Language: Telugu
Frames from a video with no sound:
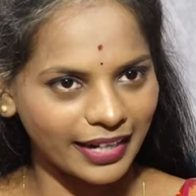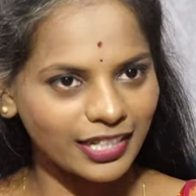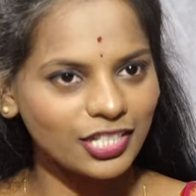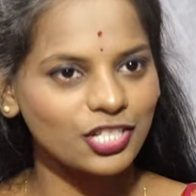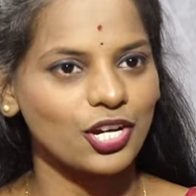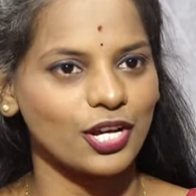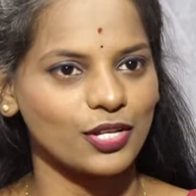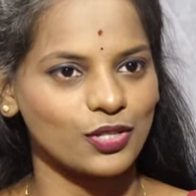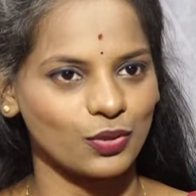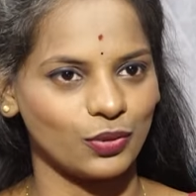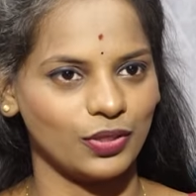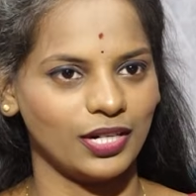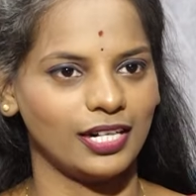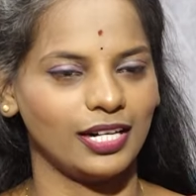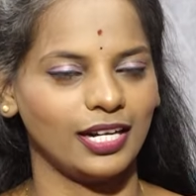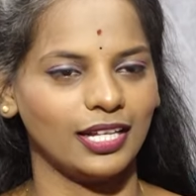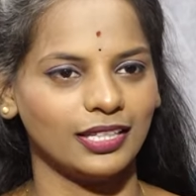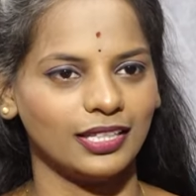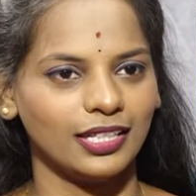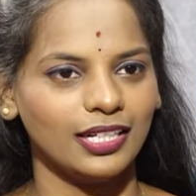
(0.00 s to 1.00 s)
కరెక్ట్
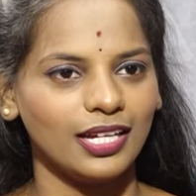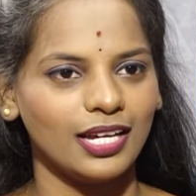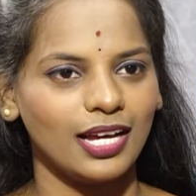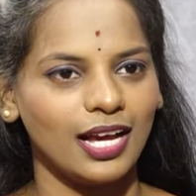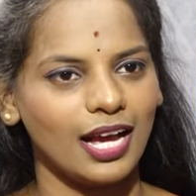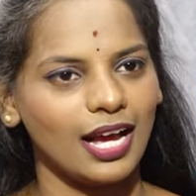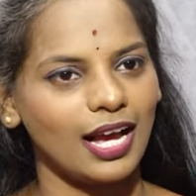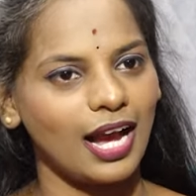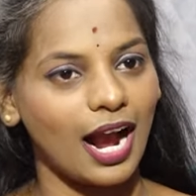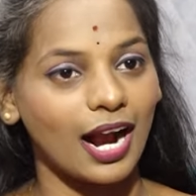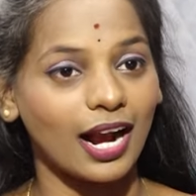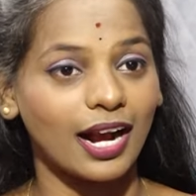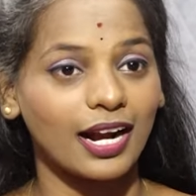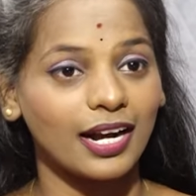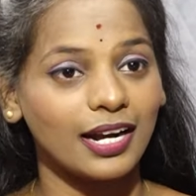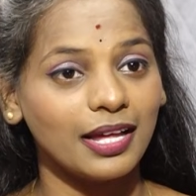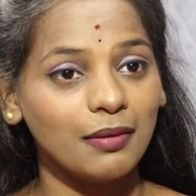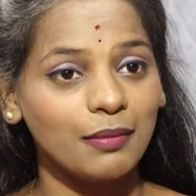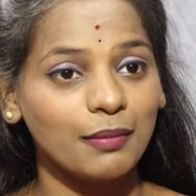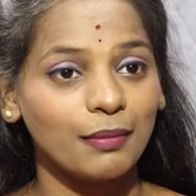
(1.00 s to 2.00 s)
చేసుకున్నట్లయితే
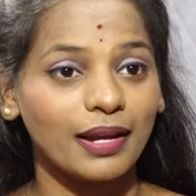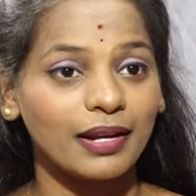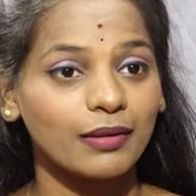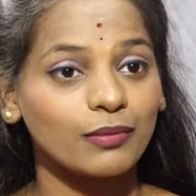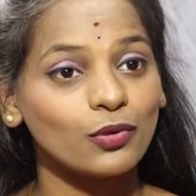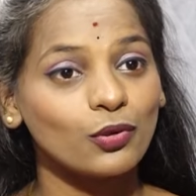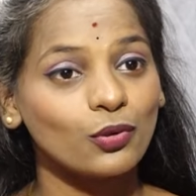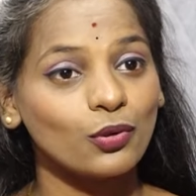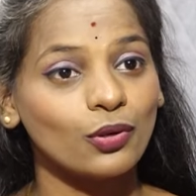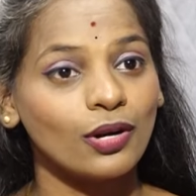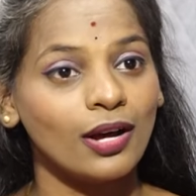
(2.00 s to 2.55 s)
అక్కడే మనము